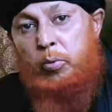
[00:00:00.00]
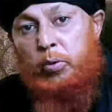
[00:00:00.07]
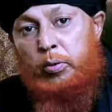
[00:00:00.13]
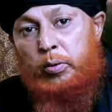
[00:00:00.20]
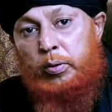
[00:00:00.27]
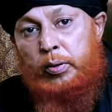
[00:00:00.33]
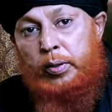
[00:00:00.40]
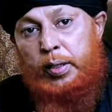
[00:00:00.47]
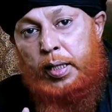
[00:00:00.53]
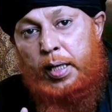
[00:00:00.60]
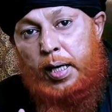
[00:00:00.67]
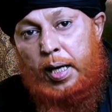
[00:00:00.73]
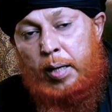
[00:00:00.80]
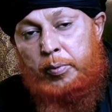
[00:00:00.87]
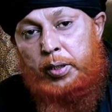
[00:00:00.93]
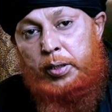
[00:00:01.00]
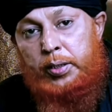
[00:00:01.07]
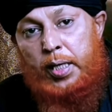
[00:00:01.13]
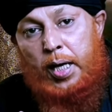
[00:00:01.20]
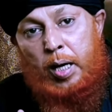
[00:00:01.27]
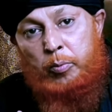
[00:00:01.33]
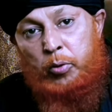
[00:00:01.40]
এবং আমি
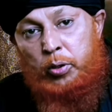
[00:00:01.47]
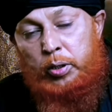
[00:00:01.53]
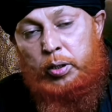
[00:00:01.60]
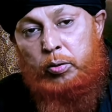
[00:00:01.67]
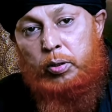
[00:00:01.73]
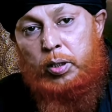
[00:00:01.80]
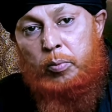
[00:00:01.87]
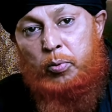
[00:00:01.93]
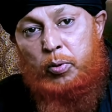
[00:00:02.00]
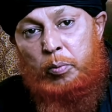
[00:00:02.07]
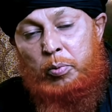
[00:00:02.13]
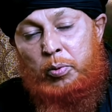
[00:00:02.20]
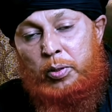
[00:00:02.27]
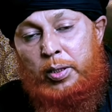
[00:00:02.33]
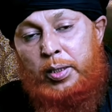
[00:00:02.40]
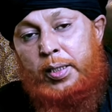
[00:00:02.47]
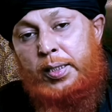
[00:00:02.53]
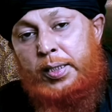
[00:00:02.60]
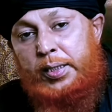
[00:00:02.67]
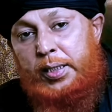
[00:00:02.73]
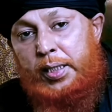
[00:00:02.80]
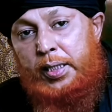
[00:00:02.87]
যে আমলটির কথা বলবো
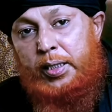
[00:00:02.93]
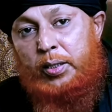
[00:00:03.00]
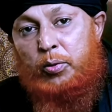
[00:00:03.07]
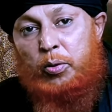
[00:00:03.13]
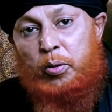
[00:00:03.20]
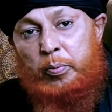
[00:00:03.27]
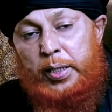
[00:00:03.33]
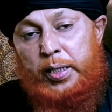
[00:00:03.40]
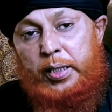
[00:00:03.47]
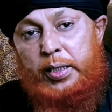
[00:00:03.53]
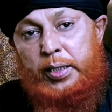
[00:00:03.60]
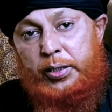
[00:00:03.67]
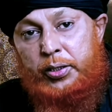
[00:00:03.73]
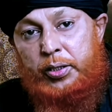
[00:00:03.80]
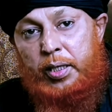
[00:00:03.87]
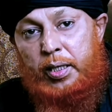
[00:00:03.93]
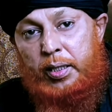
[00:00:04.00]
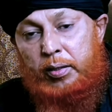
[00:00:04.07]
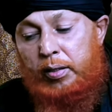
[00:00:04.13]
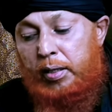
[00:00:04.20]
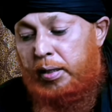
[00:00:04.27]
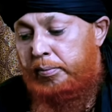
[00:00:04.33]
সেটি করবেন ইনশা
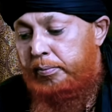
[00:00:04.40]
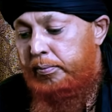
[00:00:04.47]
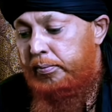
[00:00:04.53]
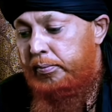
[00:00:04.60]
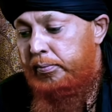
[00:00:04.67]
আল্লাহ